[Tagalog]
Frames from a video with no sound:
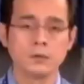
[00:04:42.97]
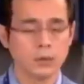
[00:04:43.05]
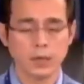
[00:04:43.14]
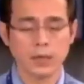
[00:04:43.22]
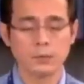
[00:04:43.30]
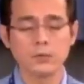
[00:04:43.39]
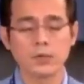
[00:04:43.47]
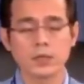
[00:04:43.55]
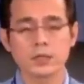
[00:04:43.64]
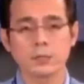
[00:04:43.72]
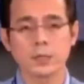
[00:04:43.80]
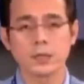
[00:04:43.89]
welcome ho
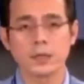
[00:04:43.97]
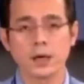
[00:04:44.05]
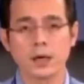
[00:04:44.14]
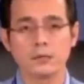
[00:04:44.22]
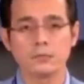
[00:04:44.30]
kayo sa Maynila.